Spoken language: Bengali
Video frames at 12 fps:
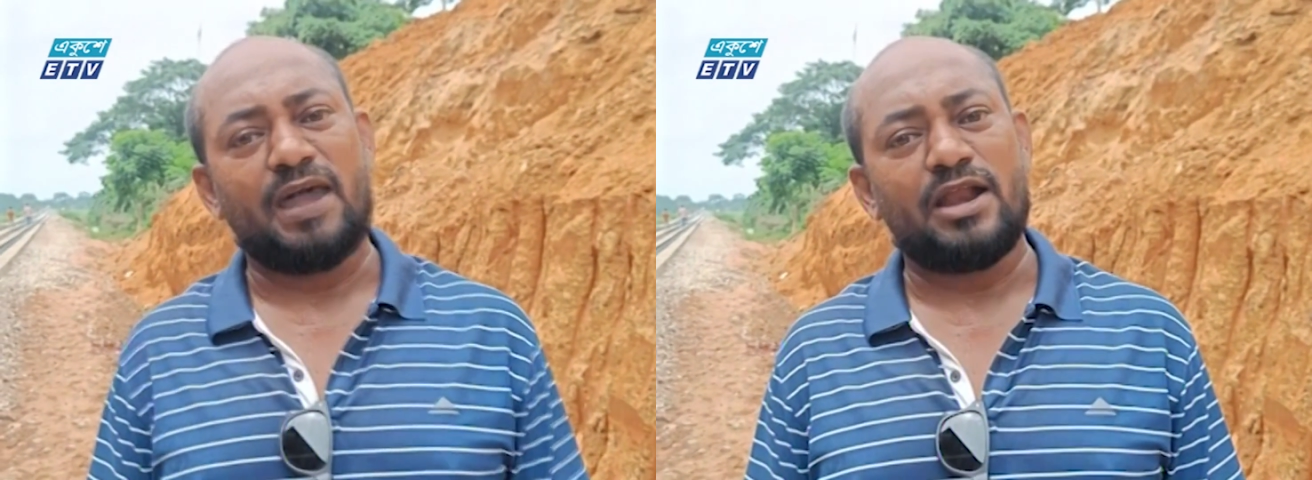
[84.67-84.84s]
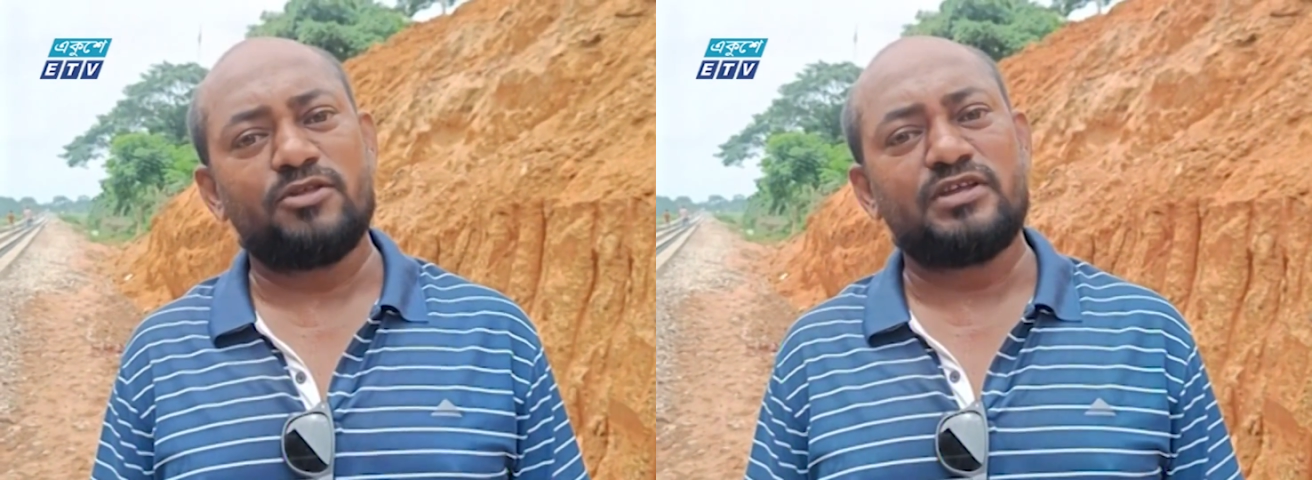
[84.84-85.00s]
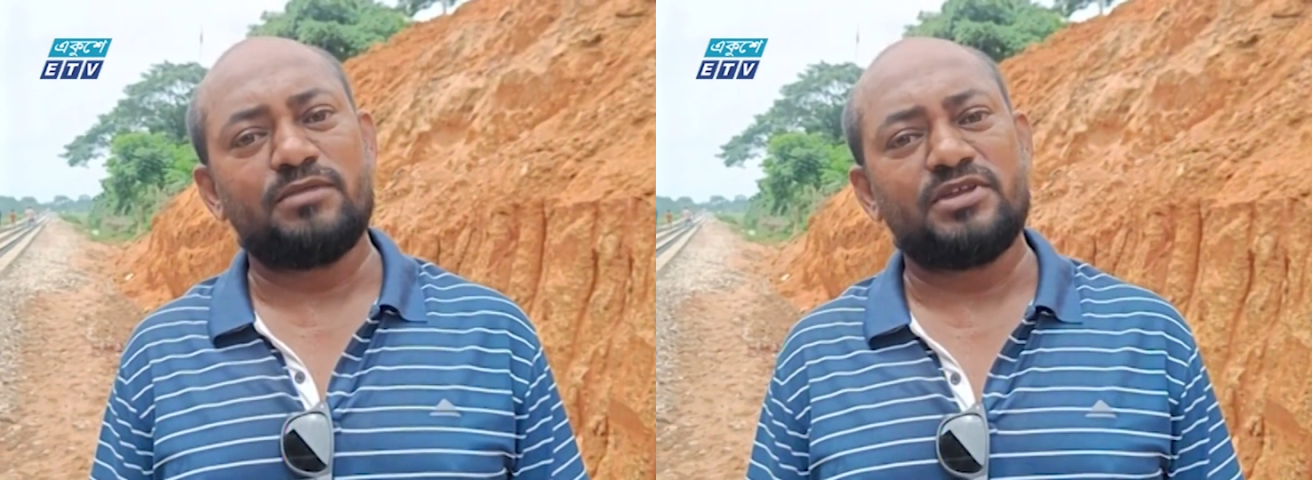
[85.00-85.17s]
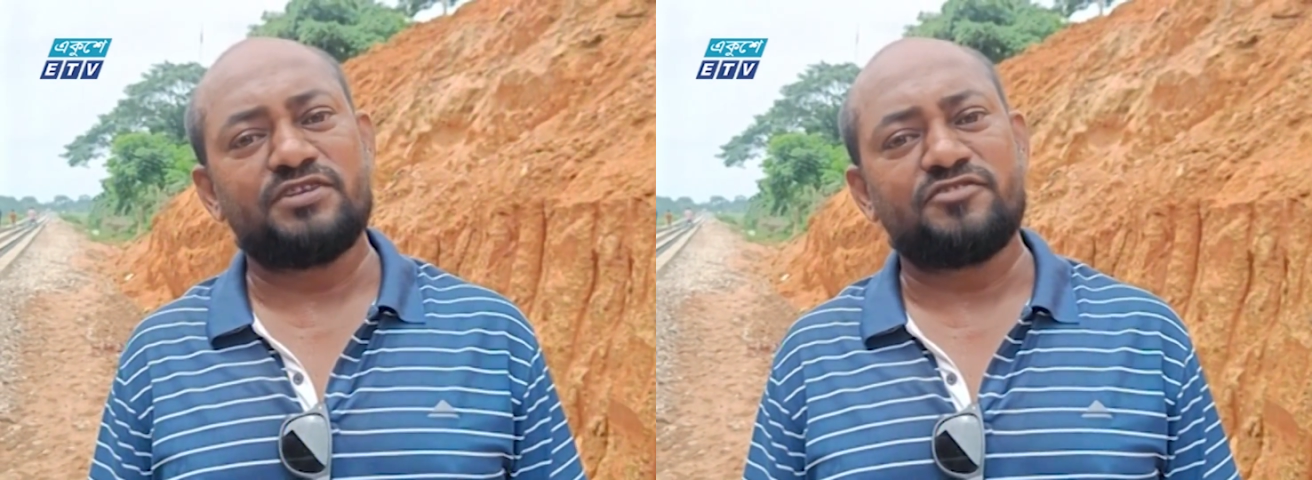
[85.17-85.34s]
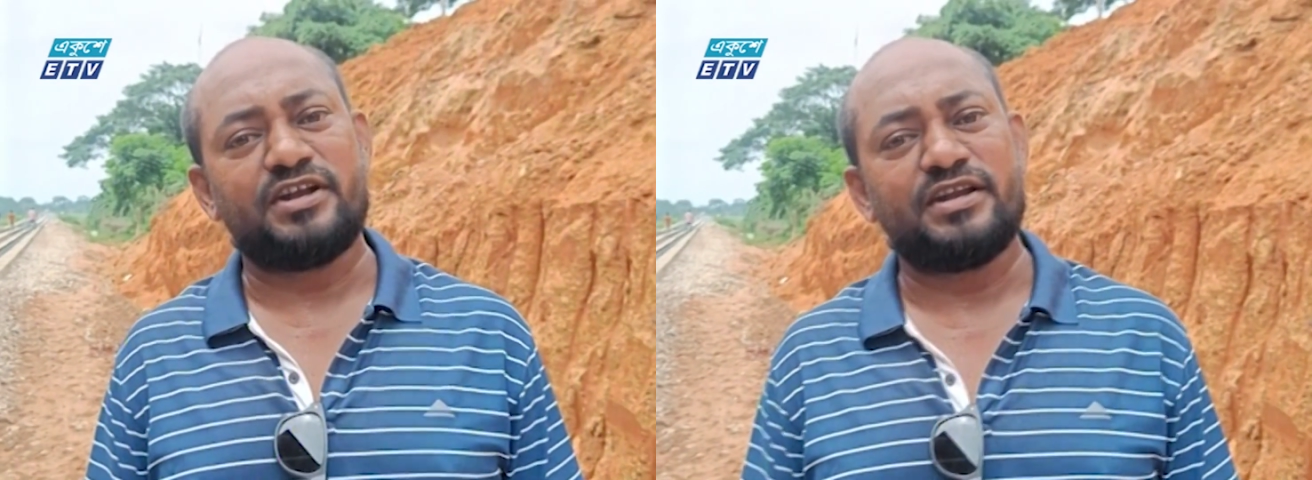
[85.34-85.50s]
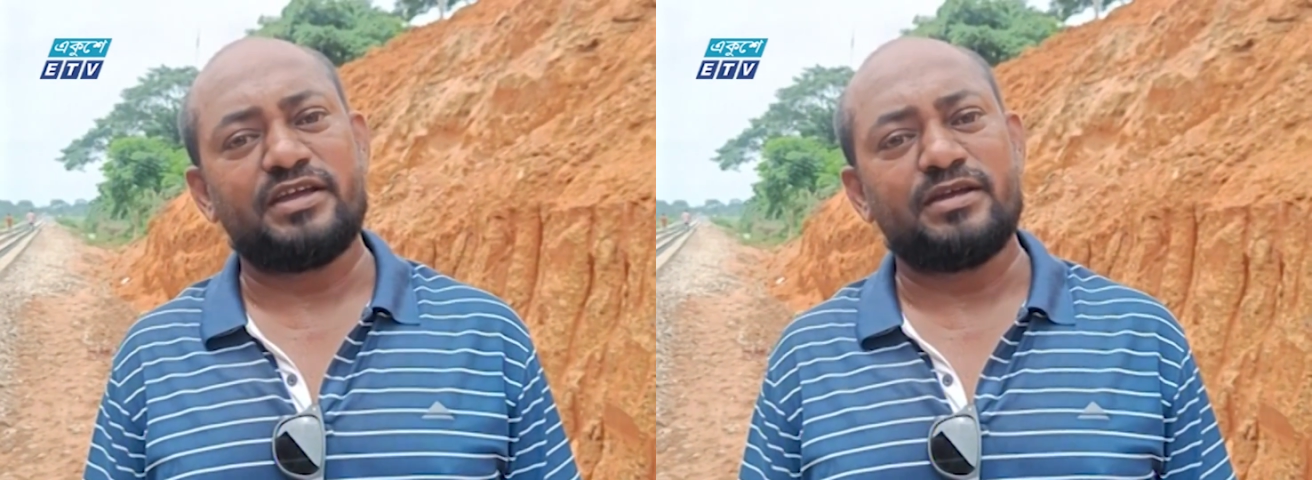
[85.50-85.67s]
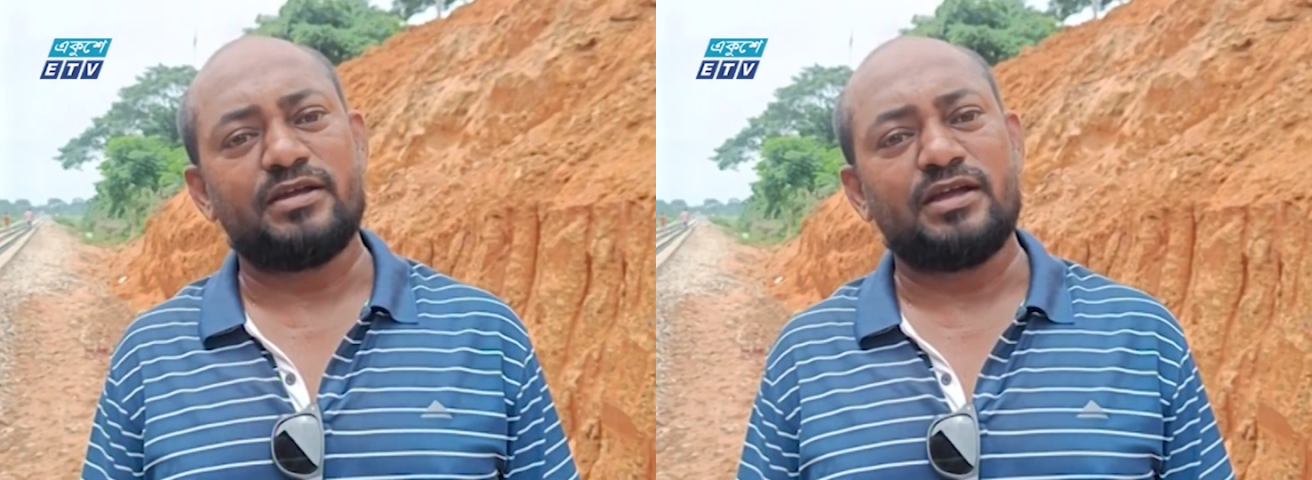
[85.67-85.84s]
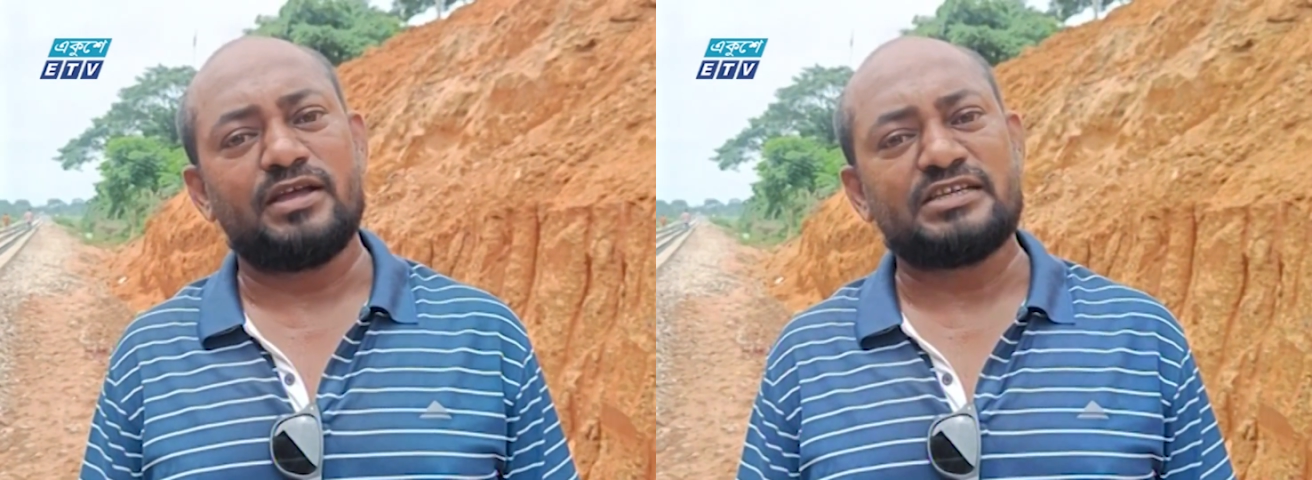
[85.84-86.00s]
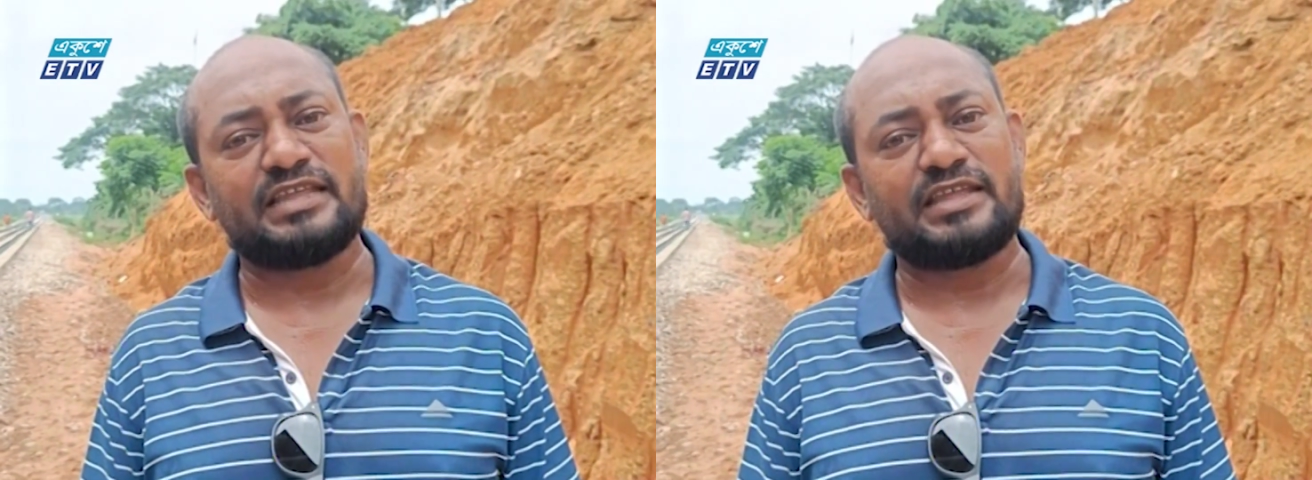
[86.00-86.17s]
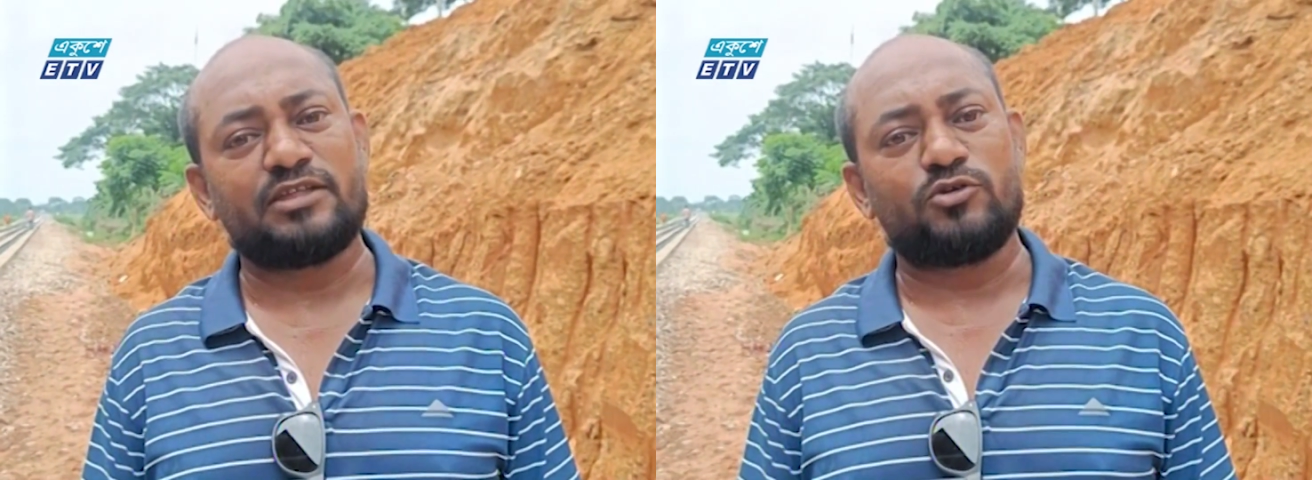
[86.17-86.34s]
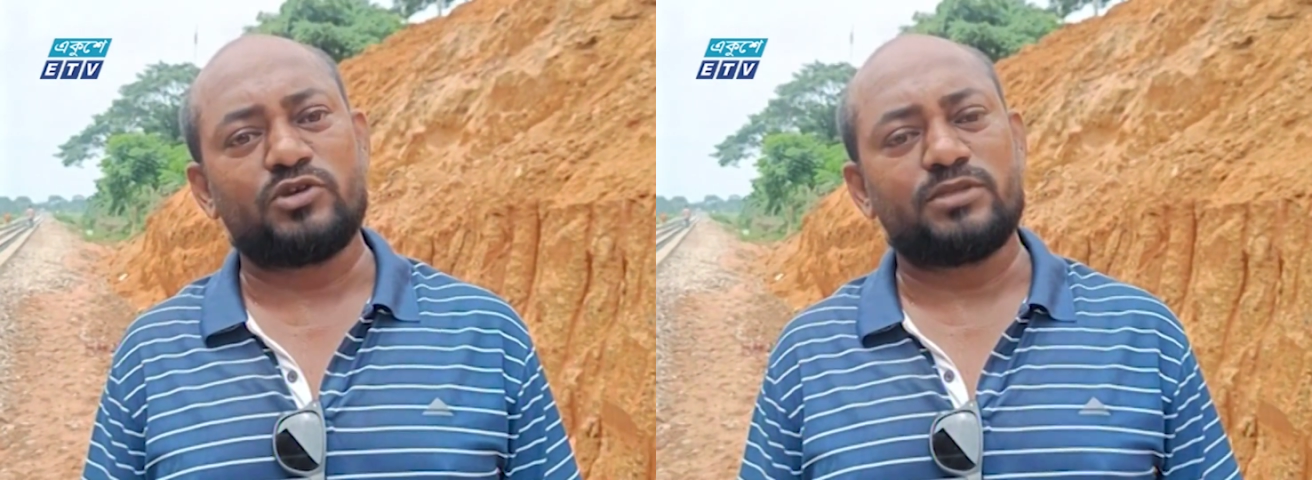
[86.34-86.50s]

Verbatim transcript: ভারতগামী ট্রেনে যাতায়াত